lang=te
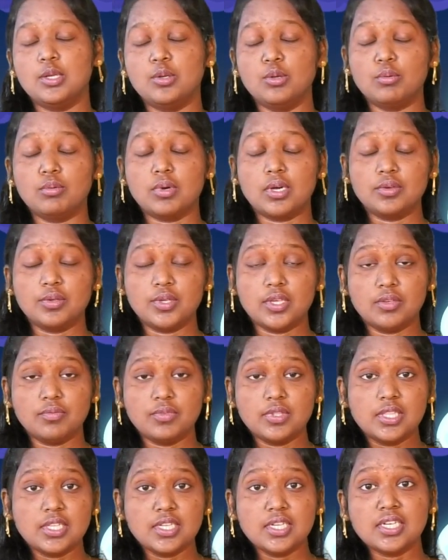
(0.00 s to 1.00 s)
నోవాహు ఏ
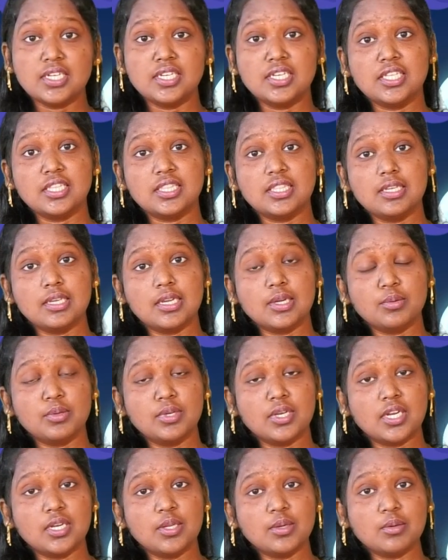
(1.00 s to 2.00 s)
విధంగా నీతిగా
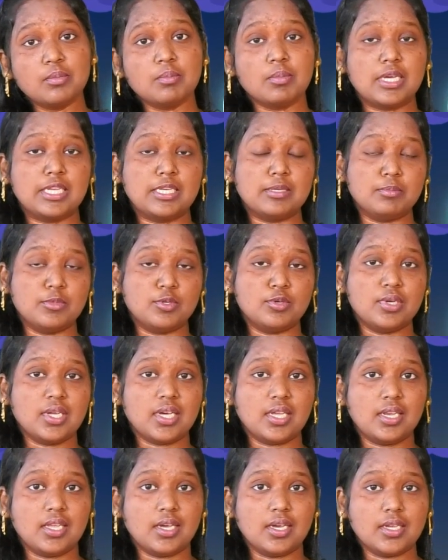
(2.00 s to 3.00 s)
ఉన్నాడో మనం కూడా
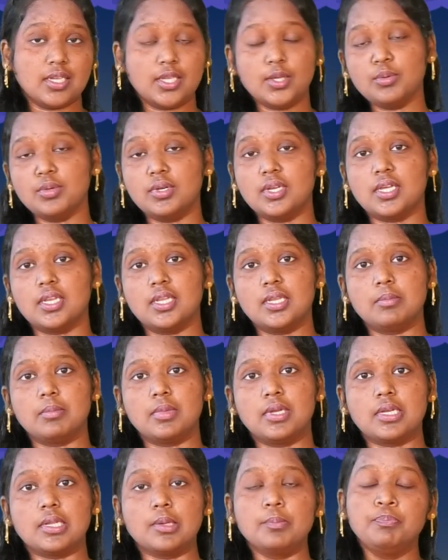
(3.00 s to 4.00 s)
అలాగే
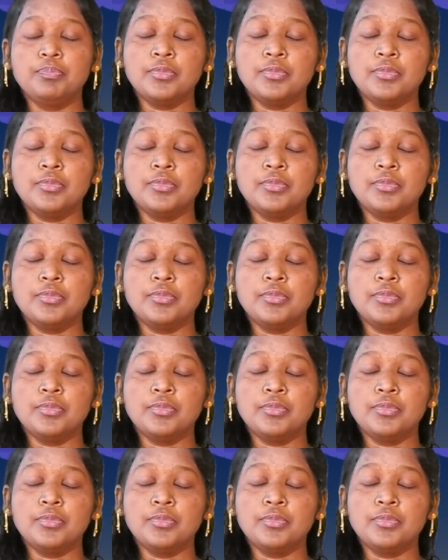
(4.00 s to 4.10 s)
ఉండాలన్నమాట